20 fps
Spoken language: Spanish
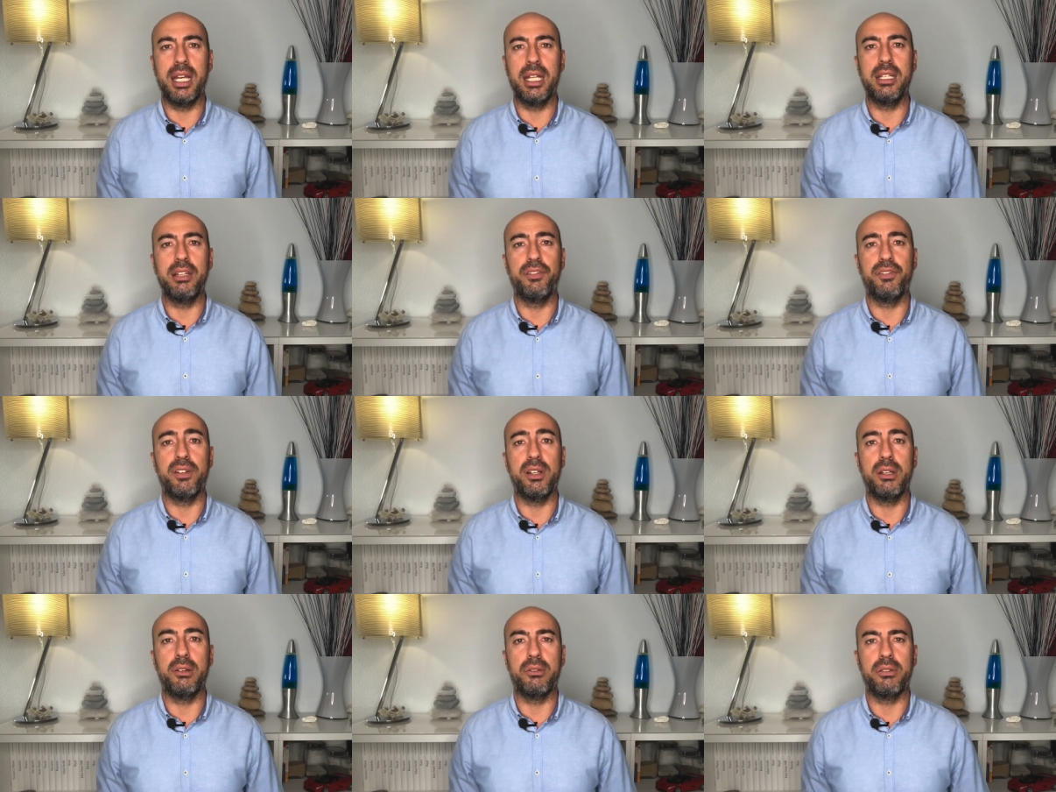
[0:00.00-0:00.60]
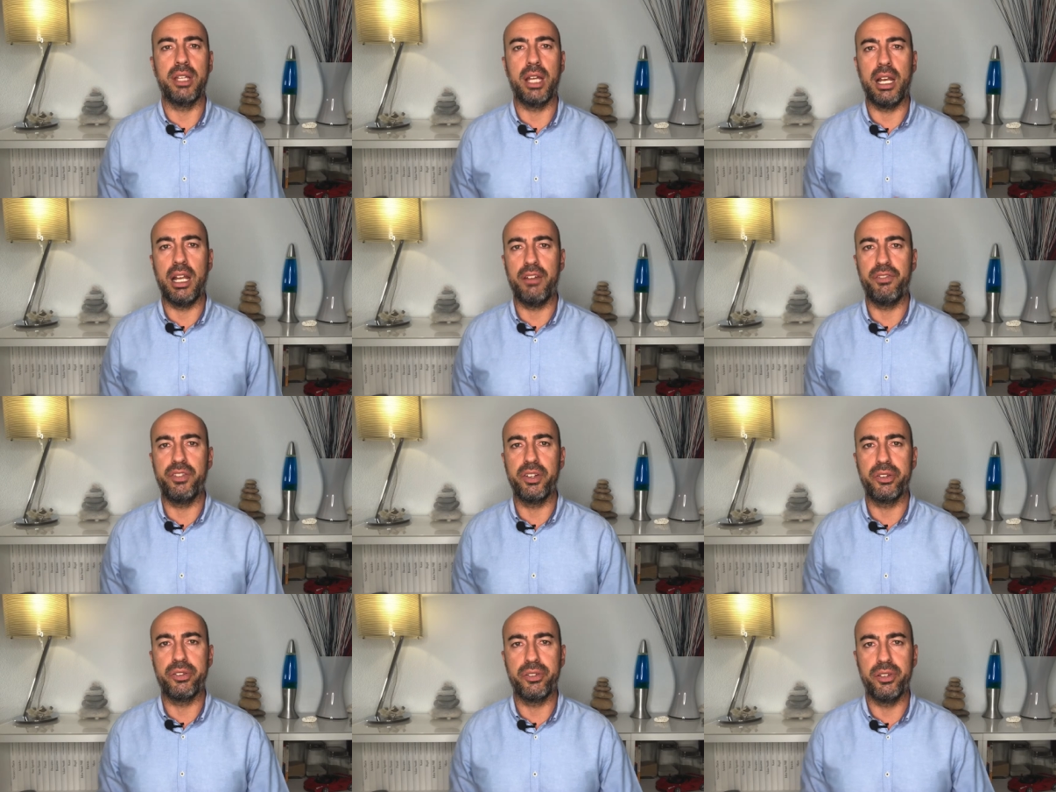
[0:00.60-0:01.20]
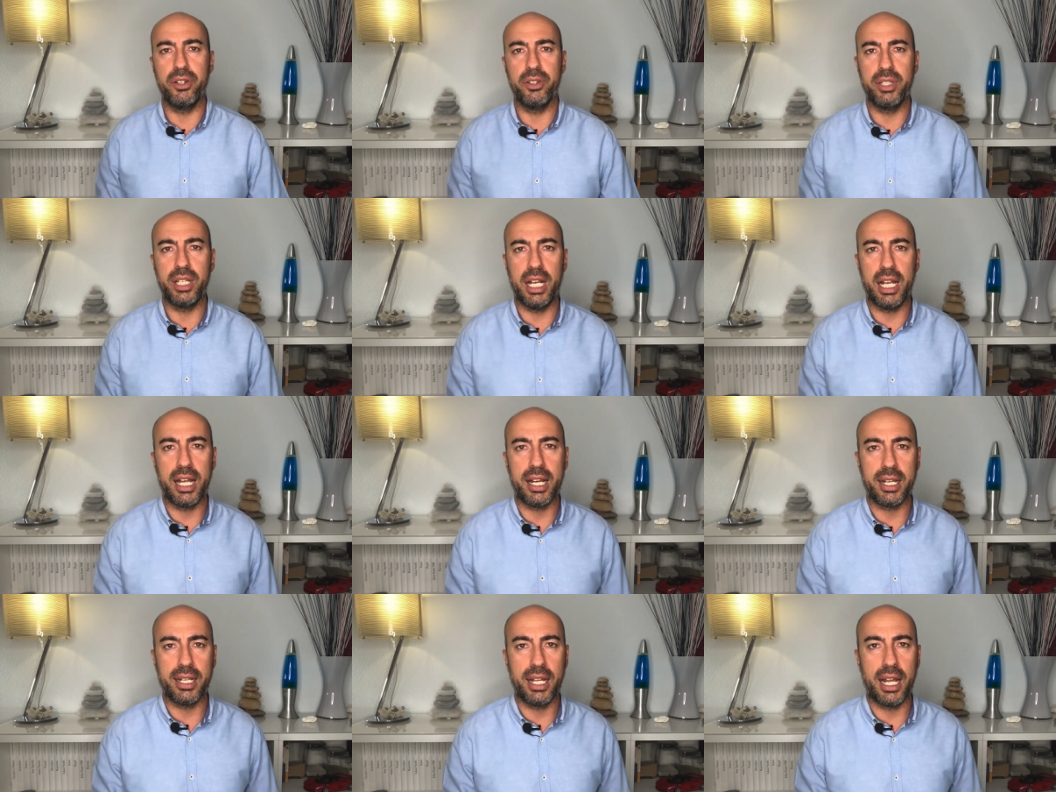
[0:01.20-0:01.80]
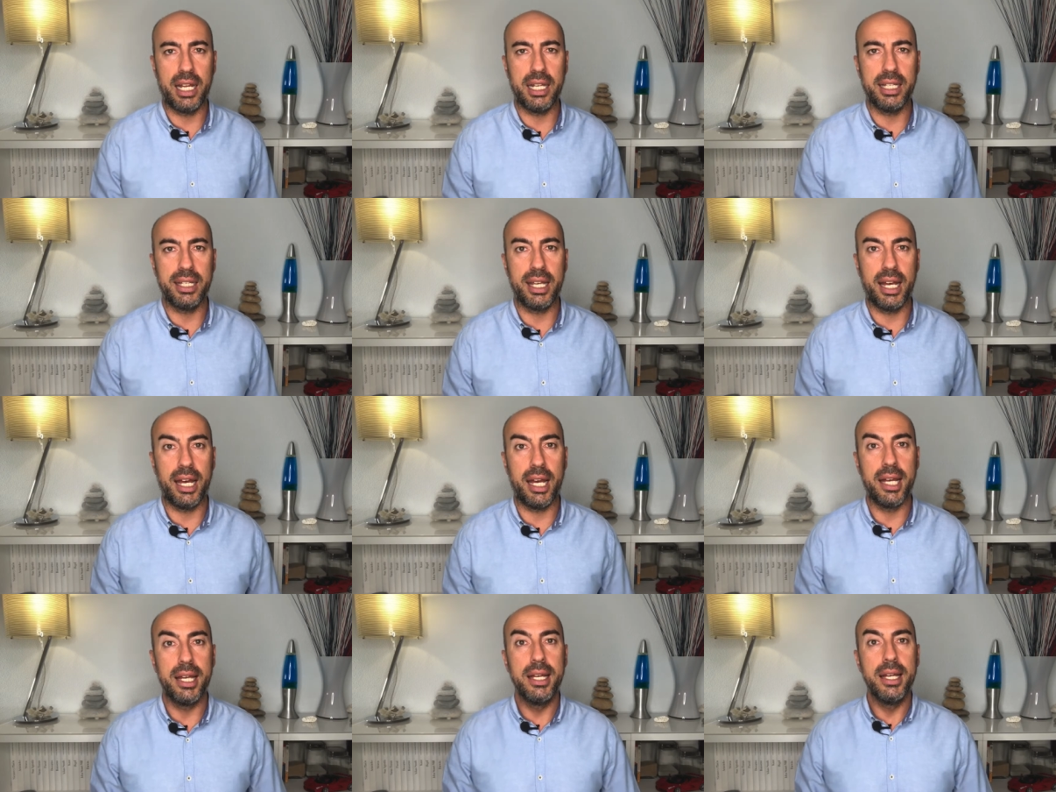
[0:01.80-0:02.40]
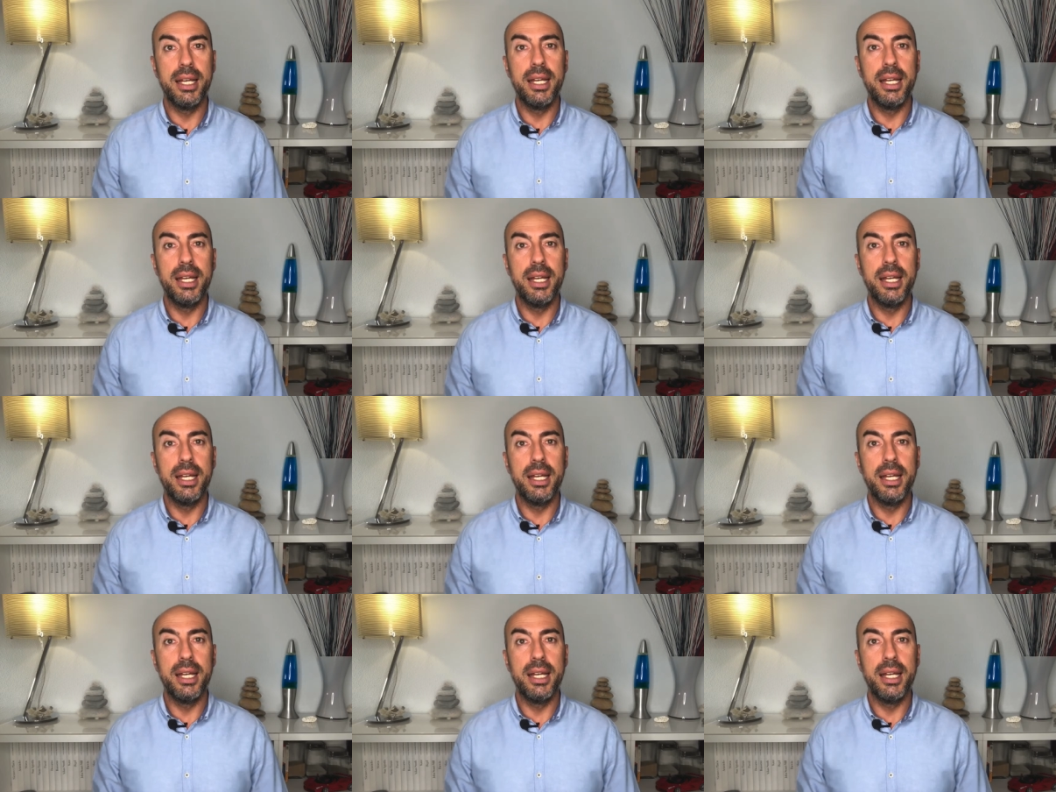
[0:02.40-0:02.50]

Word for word: diferenciar la ficción de la realidad.